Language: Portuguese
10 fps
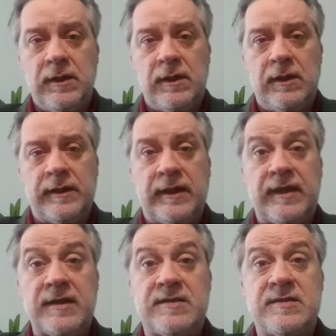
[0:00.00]
eh, que
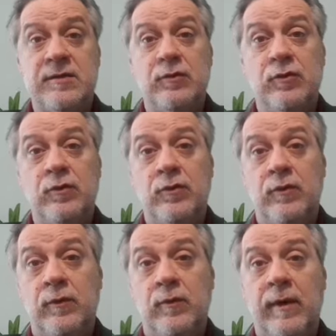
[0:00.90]
tem sido
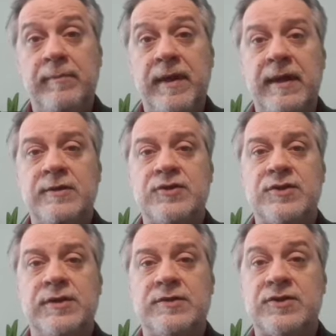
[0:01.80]
um
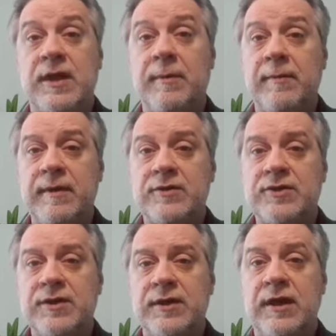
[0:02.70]
ambiente
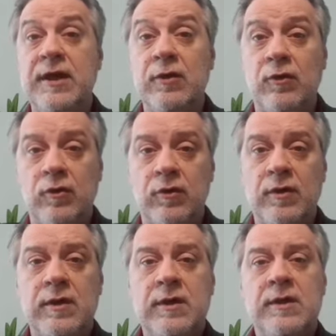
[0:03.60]
extremamente rico
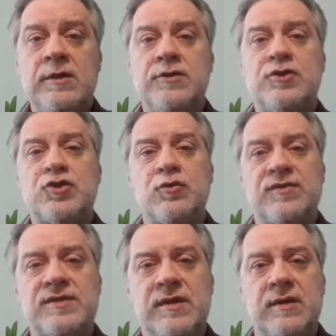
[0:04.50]
de
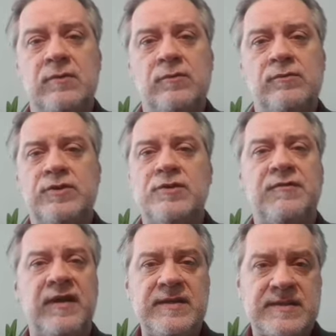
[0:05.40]
discussão de
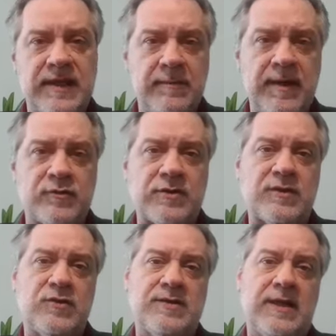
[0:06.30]
diferentes segmentos da
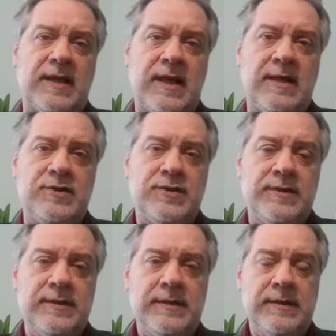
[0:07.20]
sociedade,
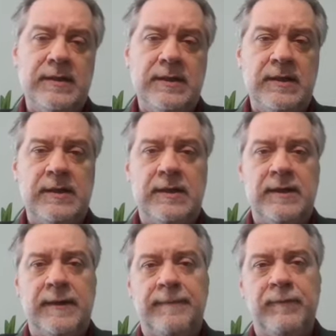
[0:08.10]

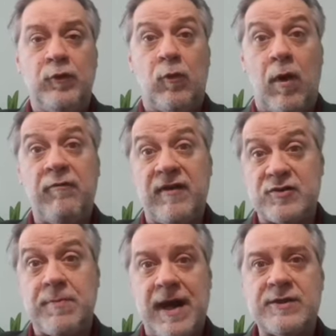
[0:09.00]
eh, do qual
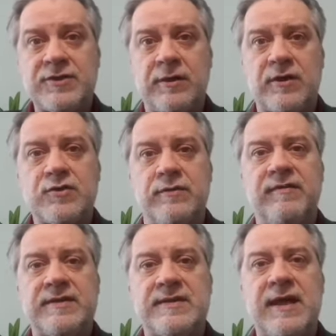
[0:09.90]
faz parte a nossa
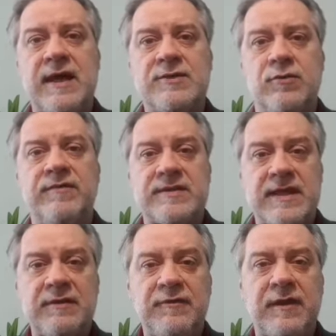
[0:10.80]
universidade, a
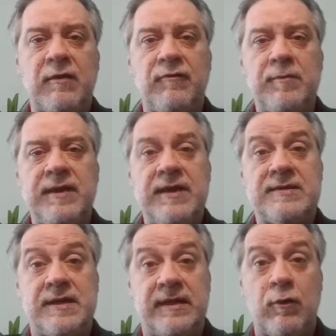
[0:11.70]
Universidade Federal
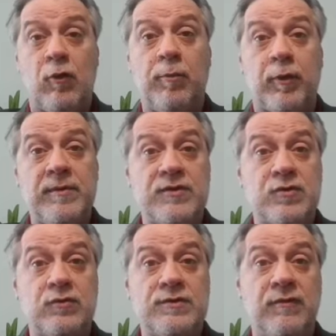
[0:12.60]
Fluminense, que tem um
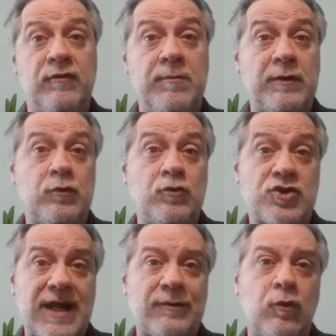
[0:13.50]
compromisso com o desenvolvimento do
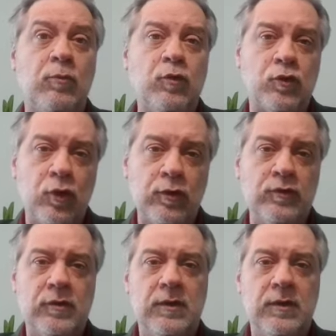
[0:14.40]
Estado como um todo